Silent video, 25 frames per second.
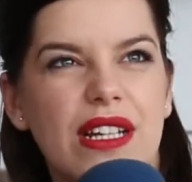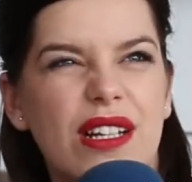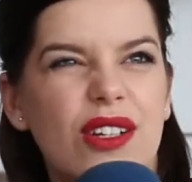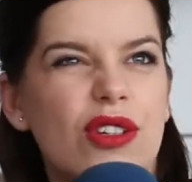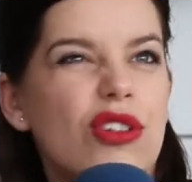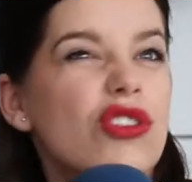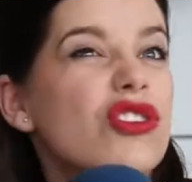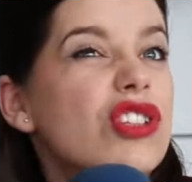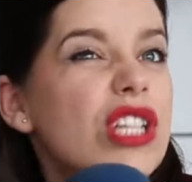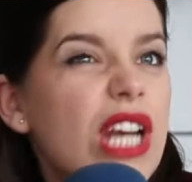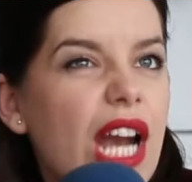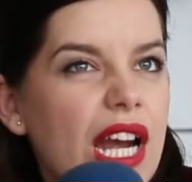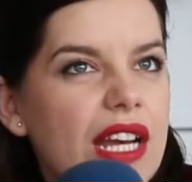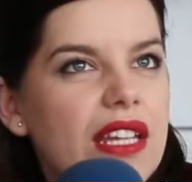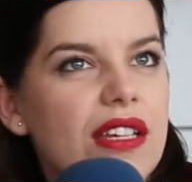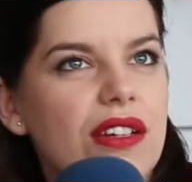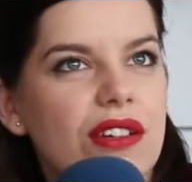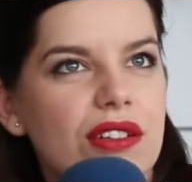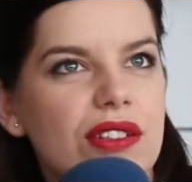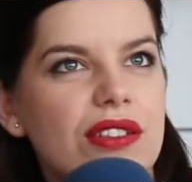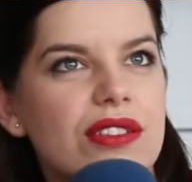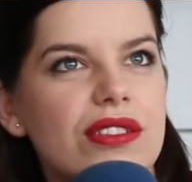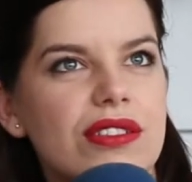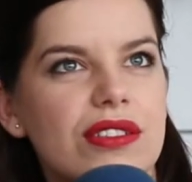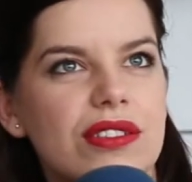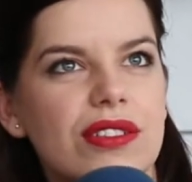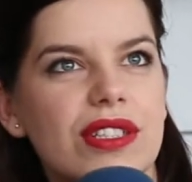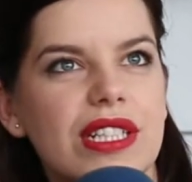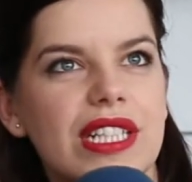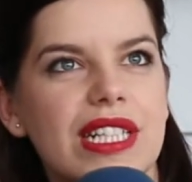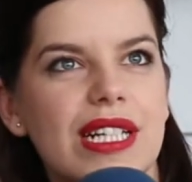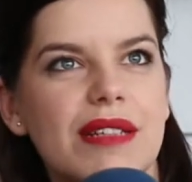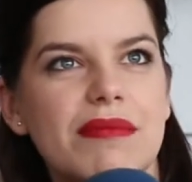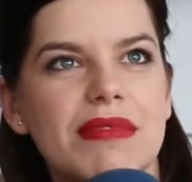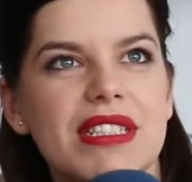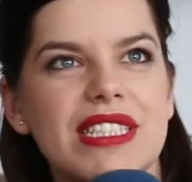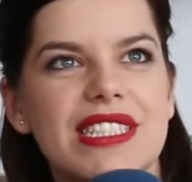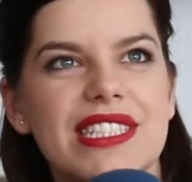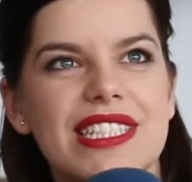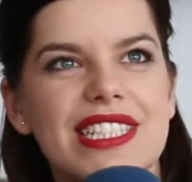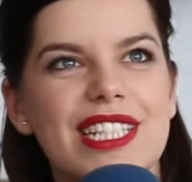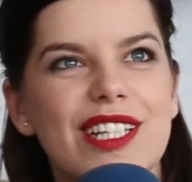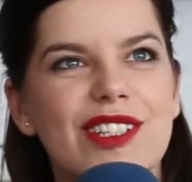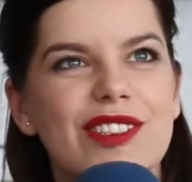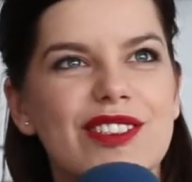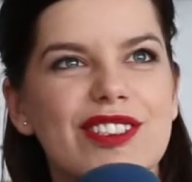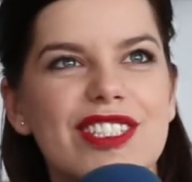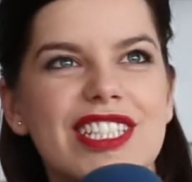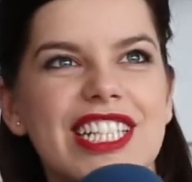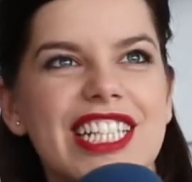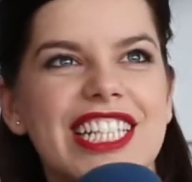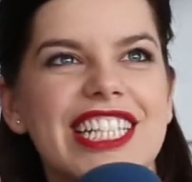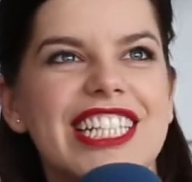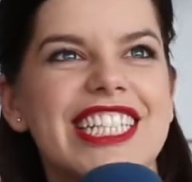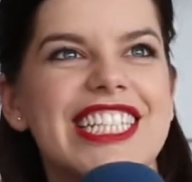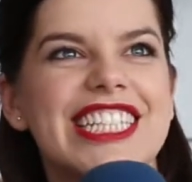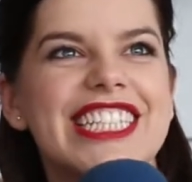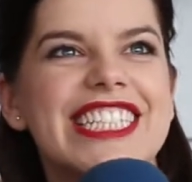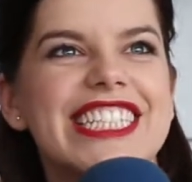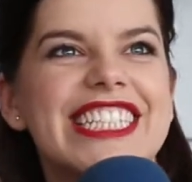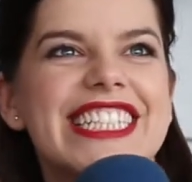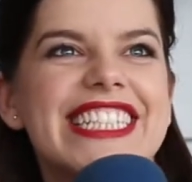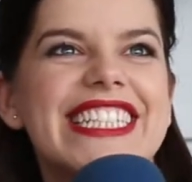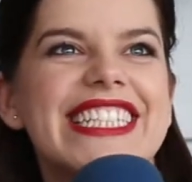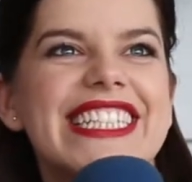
al contrario, ¿no? Era más esa cosa de...